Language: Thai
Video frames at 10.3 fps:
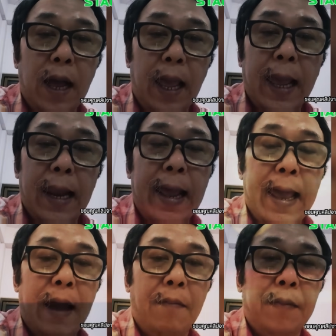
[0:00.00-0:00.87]
ก็เห็น
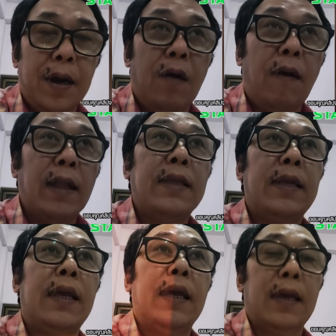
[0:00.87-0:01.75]
แล้วเมื่อวัน
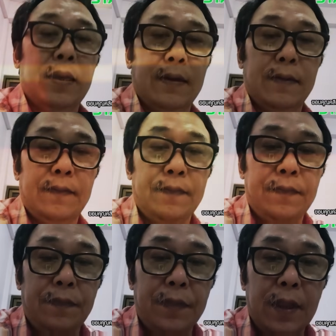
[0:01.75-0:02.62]
ที่
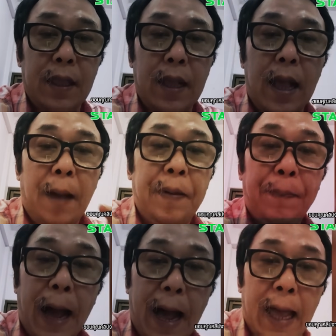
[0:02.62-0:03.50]
อภิ
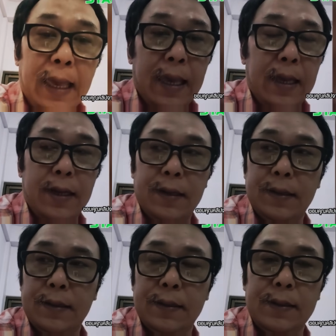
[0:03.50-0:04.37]
ปราย
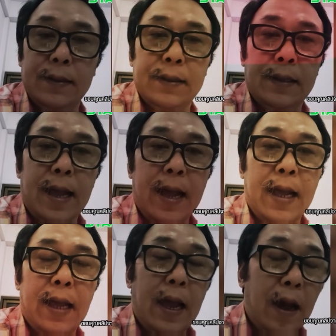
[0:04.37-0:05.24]
นะ
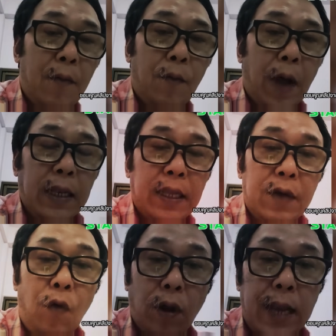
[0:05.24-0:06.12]
วันที่
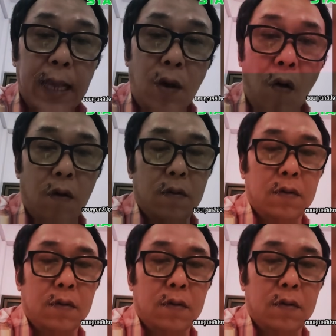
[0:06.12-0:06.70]
โหวตนายก